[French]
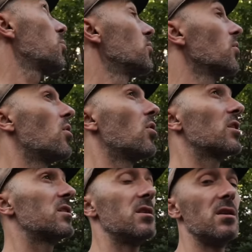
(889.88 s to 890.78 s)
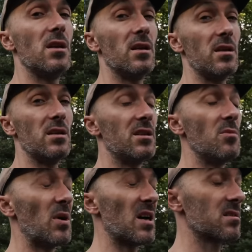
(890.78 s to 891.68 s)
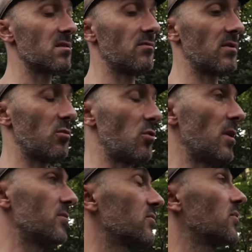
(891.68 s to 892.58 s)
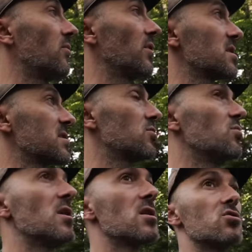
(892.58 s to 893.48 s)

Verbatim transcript: plus grand et qu'il dépasse. Enfin bon, bref, on verra ça demain.